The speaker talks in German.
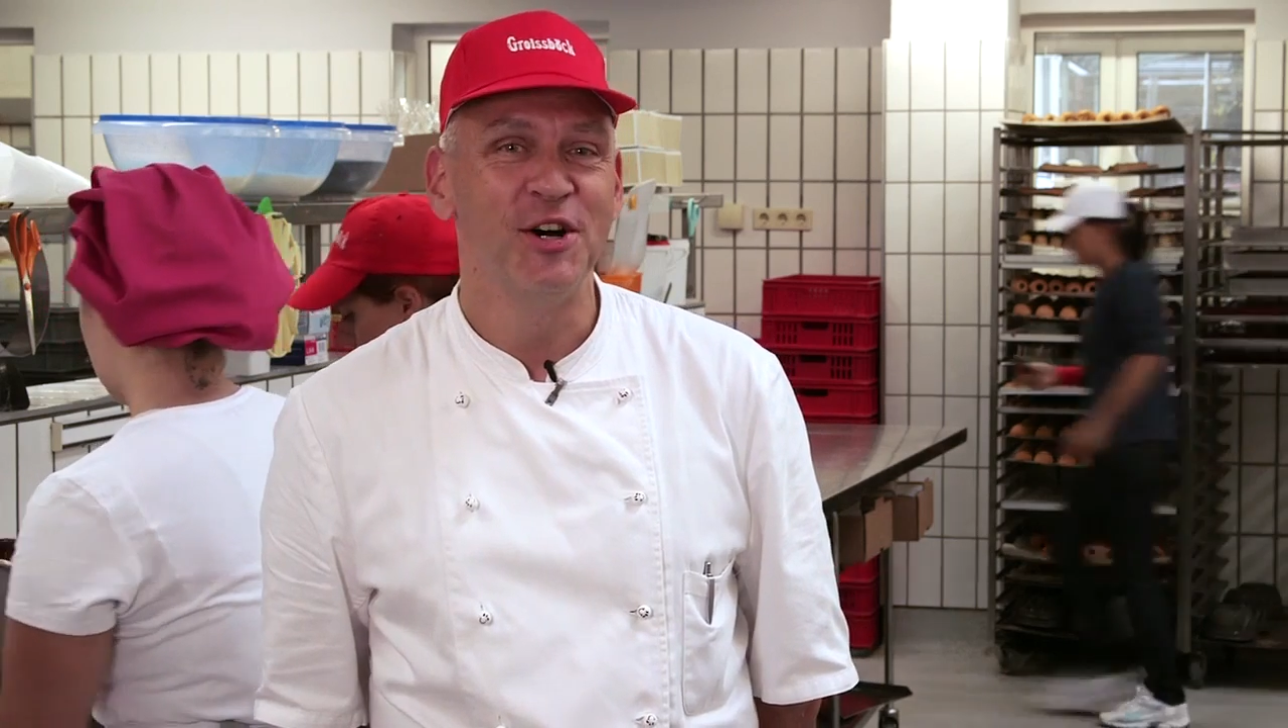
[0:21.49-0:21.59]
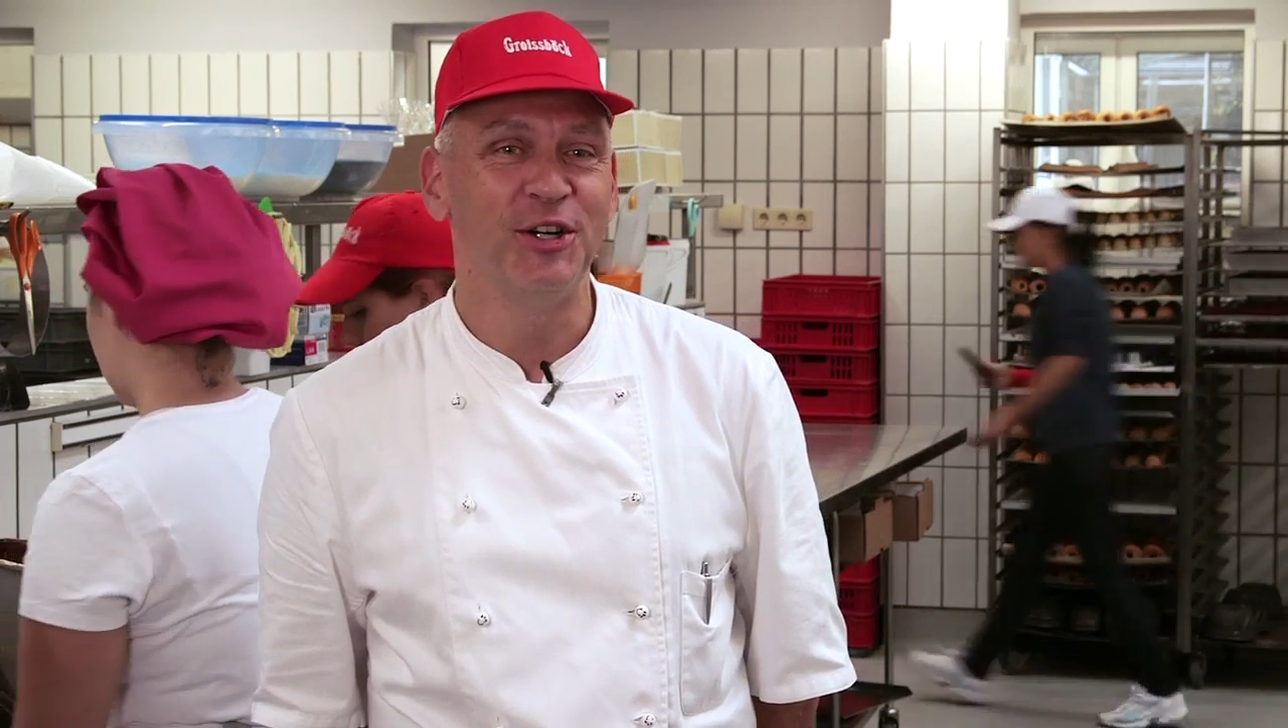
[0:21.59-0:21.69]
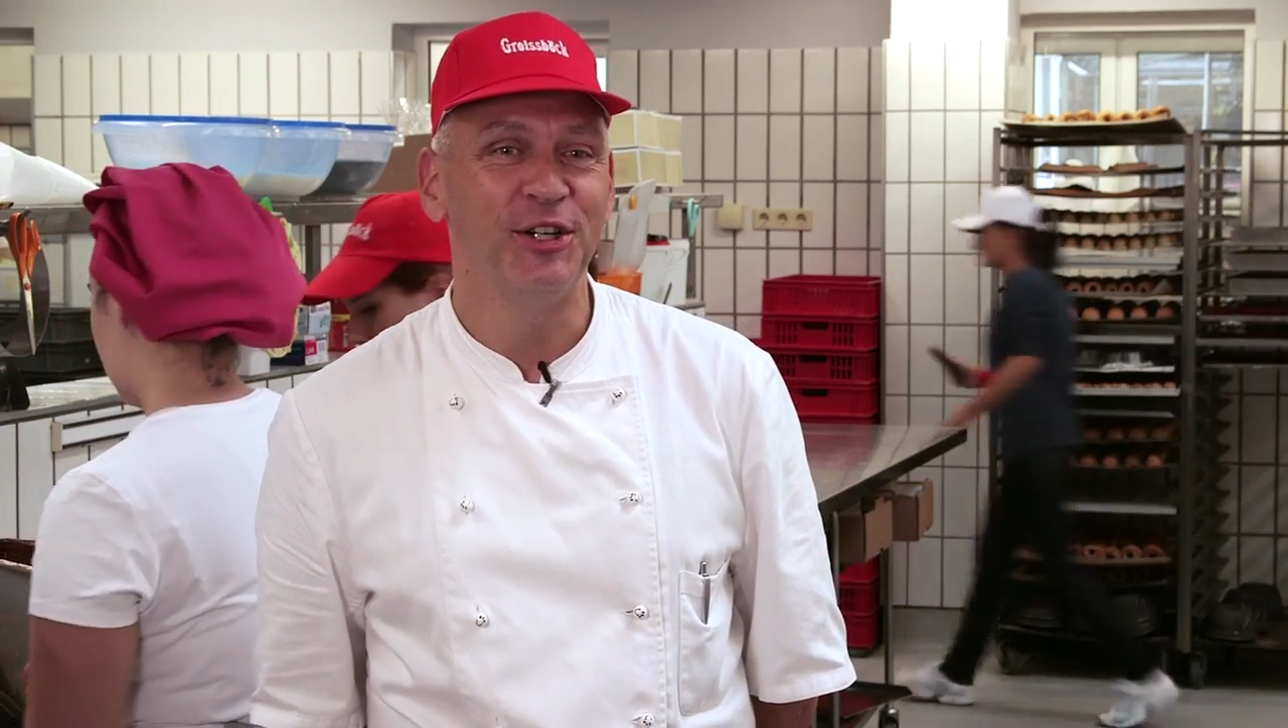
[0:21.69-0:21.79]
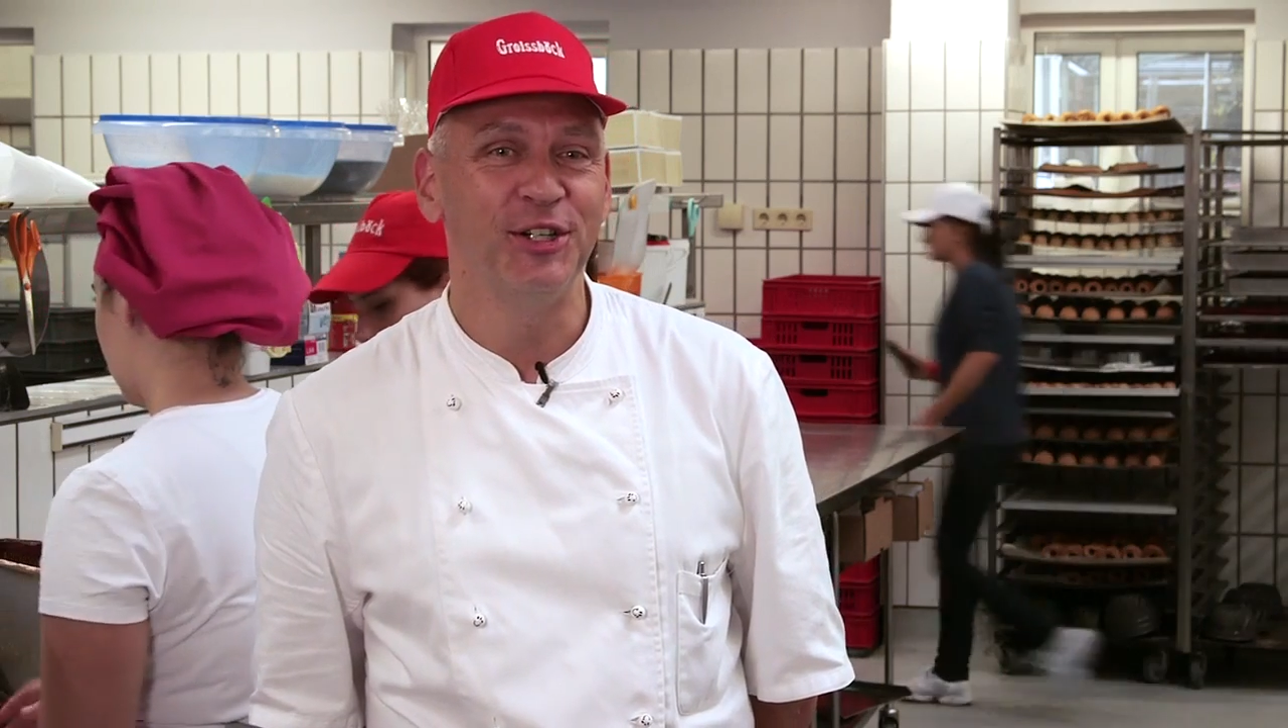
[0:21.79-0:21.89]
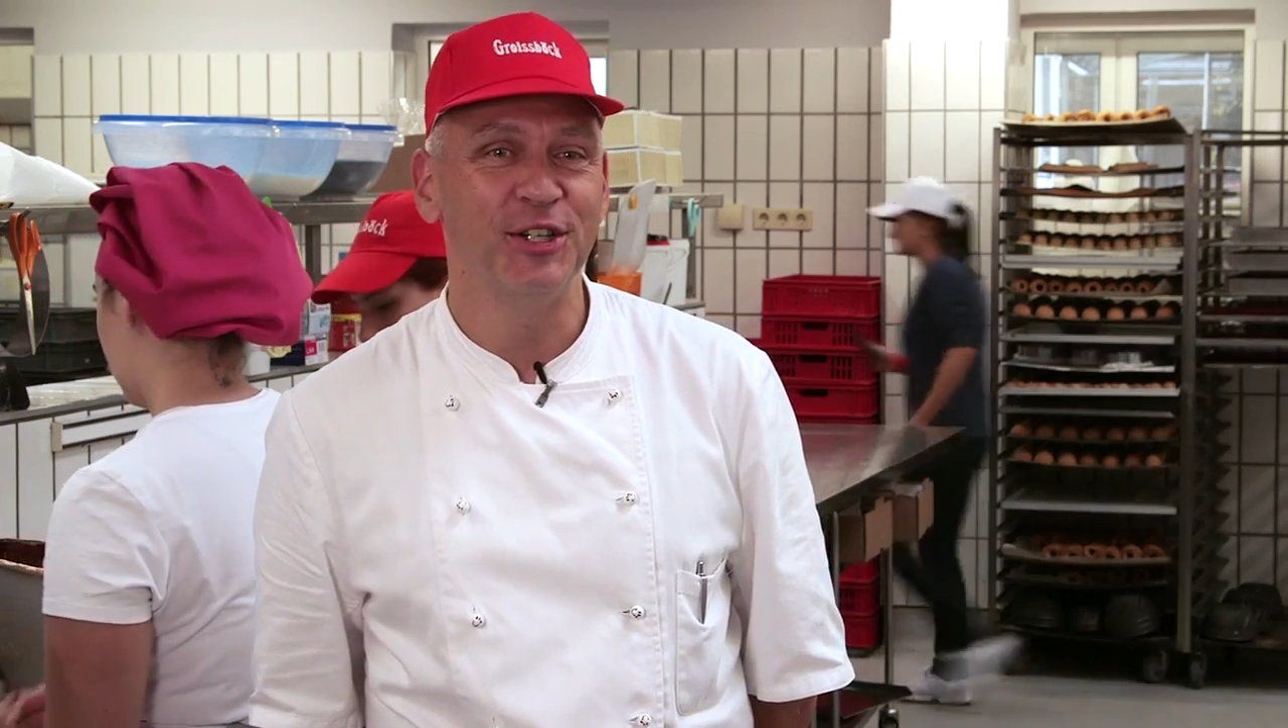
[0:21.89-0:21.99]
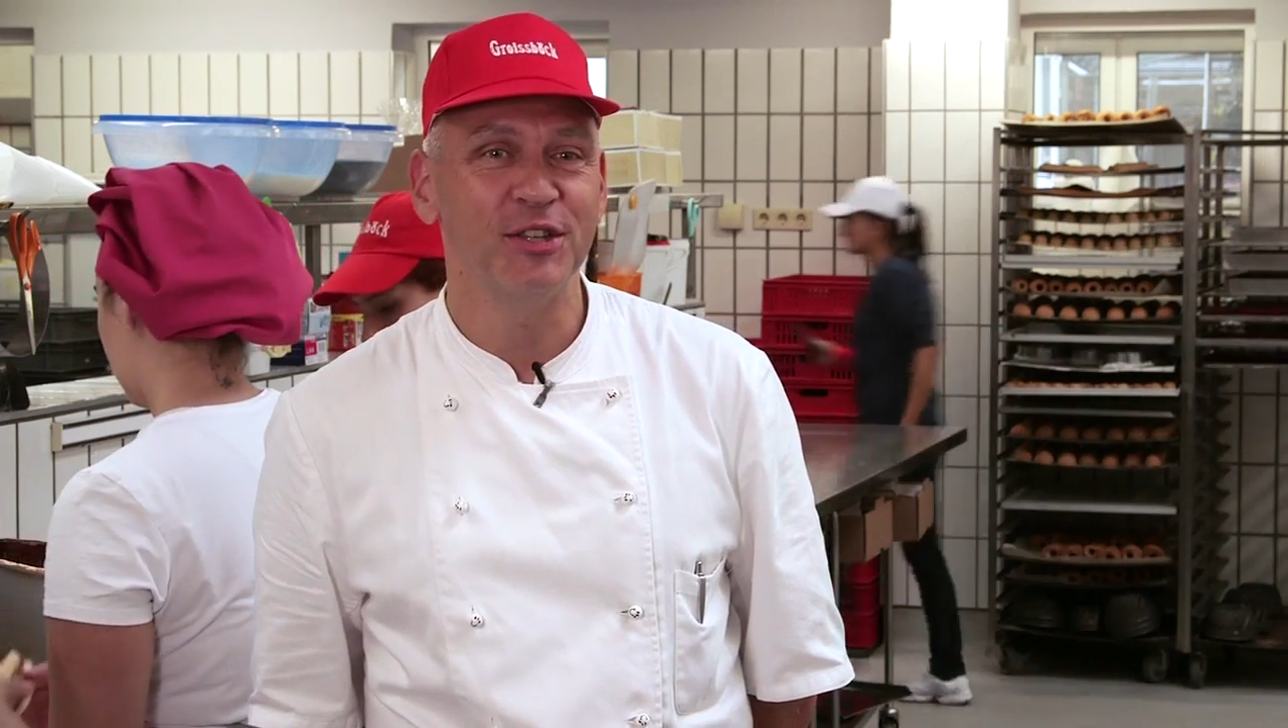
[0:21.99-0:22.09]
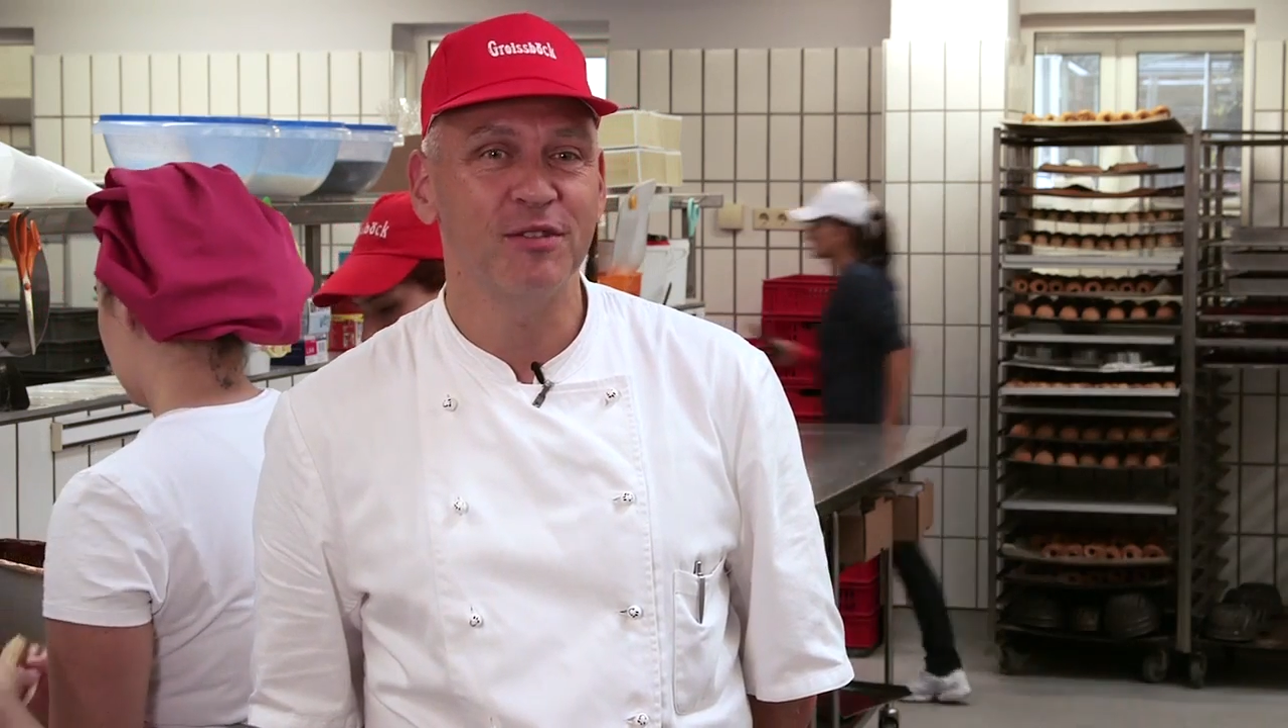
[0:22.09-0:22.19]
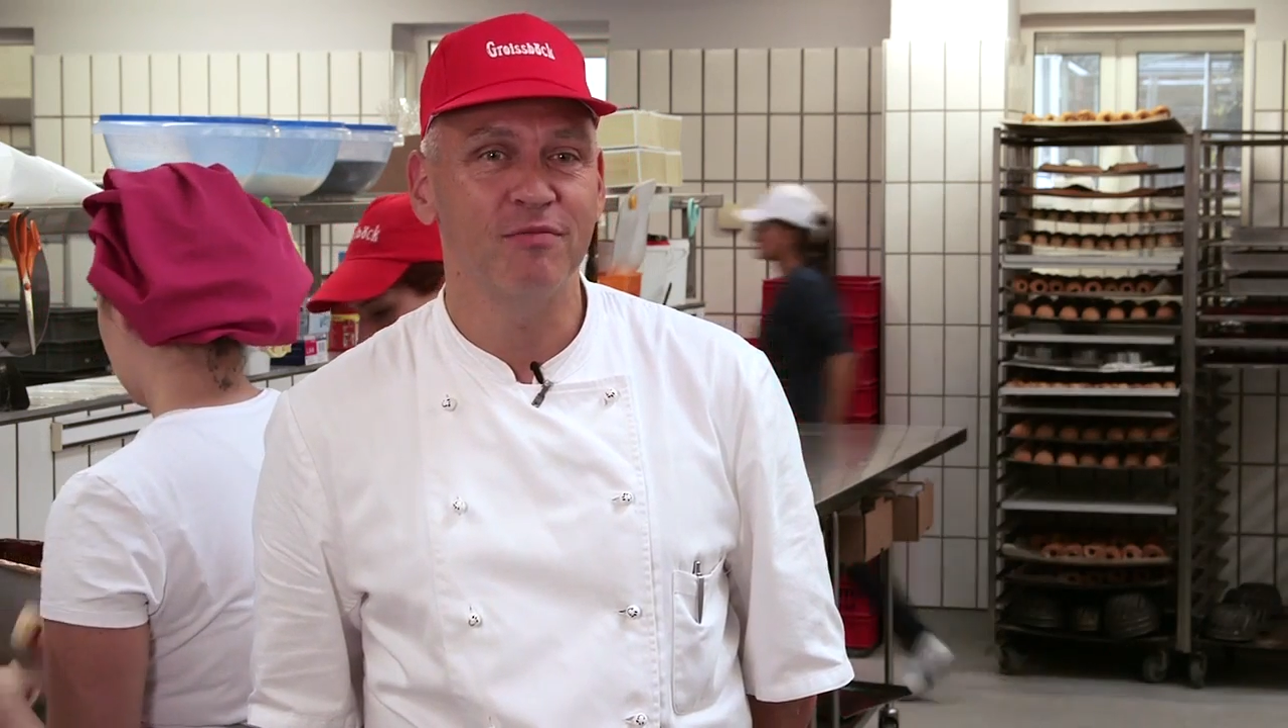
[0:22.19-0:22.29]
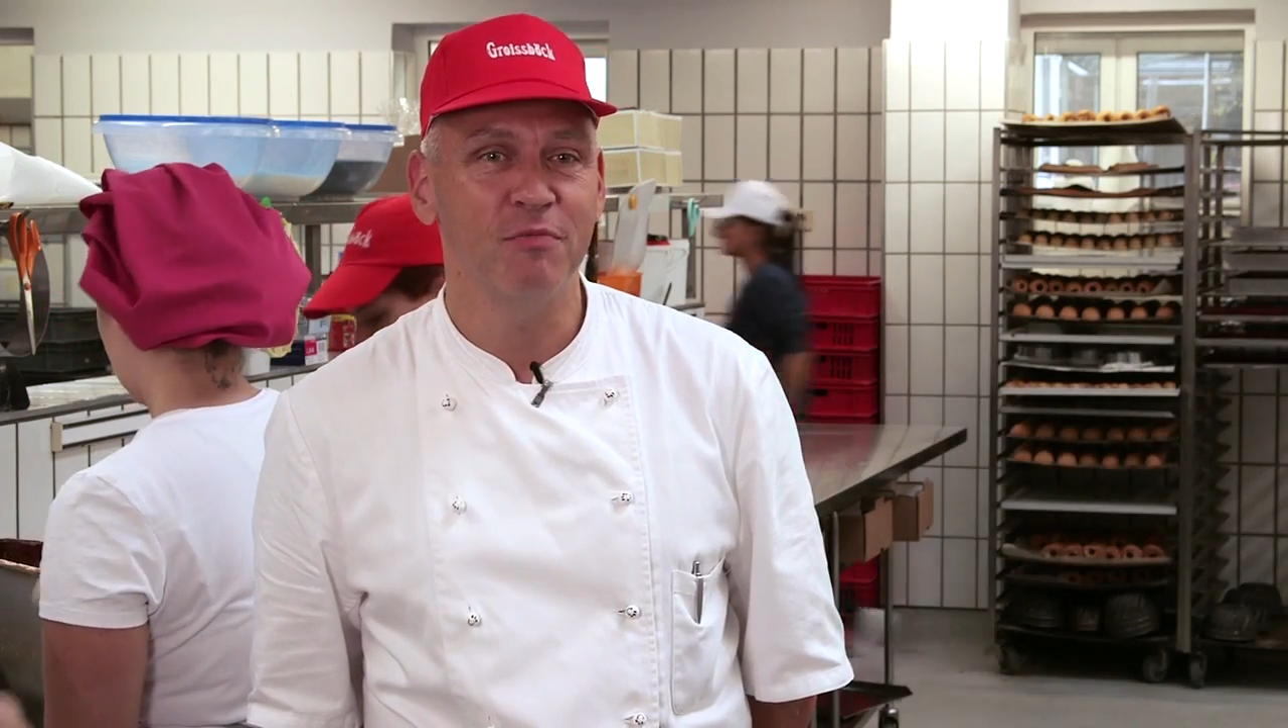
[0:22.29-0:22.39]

und